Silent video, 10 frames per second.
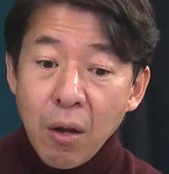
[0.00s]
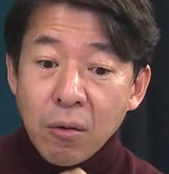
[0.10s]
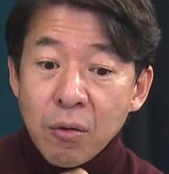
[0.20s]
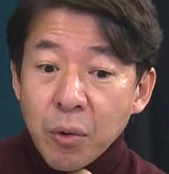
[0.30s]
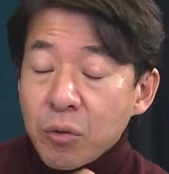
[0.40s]

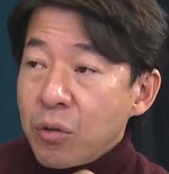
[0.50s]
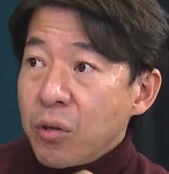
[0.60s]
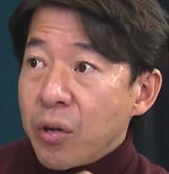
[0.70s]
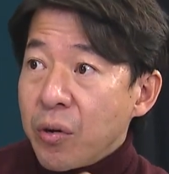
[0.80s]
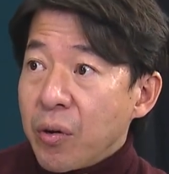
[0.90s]
그러면
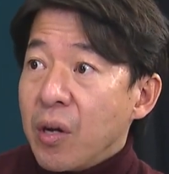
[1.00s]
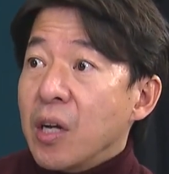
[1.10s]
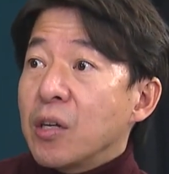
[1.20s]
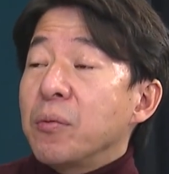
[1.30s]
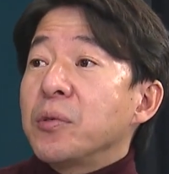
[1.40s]
어떻게 해요?
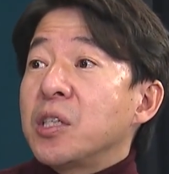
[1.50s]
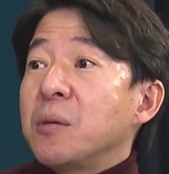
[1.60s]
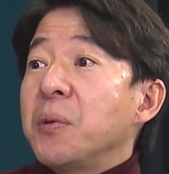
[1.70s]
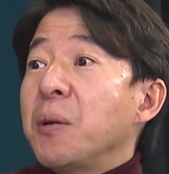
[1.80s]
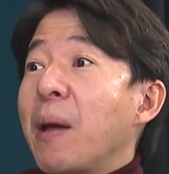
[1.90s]
그러면
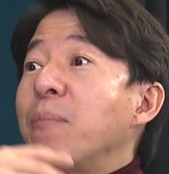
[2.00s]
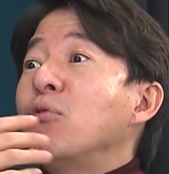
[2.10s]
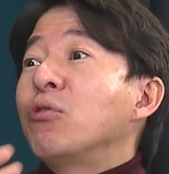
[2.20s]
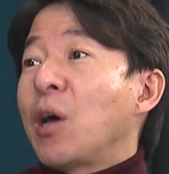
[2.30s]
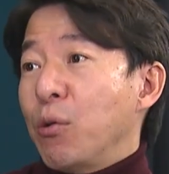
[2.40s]
집이
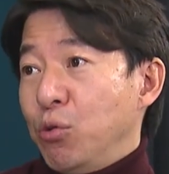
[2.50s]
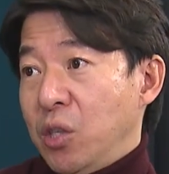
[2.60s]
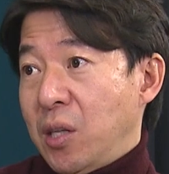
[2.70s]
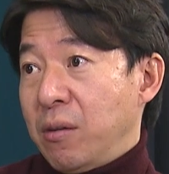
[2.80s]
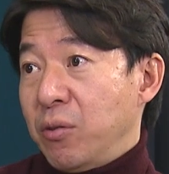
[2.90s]
매물로 나올 수 있다는